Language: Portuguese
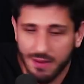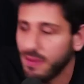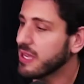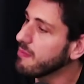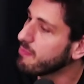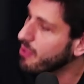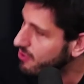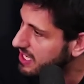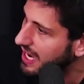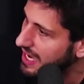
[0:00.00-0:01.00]
que bom
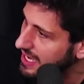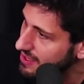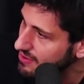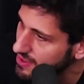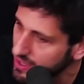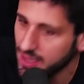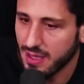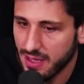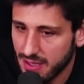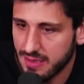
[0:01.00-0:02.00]
que caíram
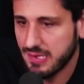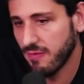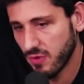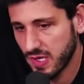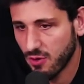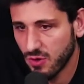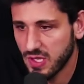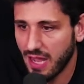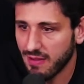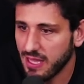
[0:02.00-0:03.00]
se você
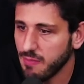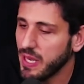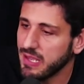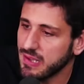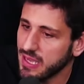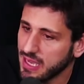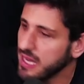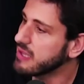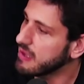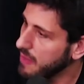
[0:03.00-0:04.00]
gostava da empresa e
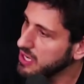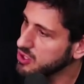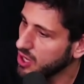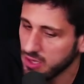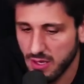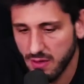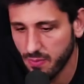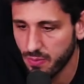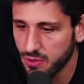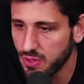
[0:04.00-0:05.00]
queria ser mais sócio, é
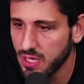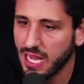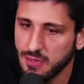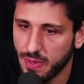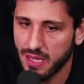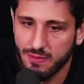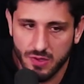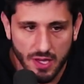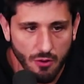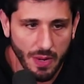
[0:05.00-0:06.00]
oportunidade para
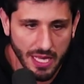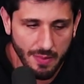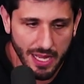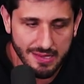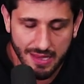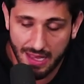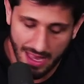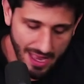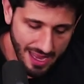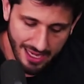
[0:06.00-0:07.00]
você comprar ainda mais.
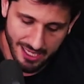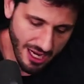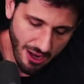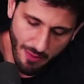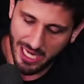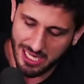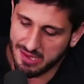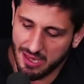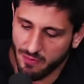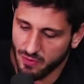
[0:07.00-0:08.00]
É Geralmente é
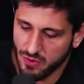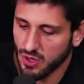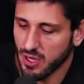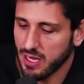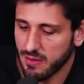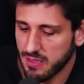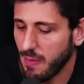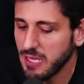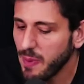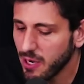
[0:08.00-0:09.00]
assim que funciona. Tem
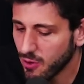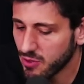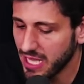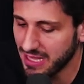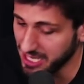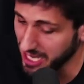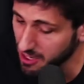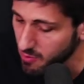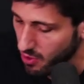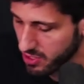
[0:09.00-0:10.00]
mais perguntas, tá é,
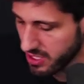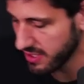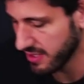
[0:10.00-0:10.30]
chegando é, um Só,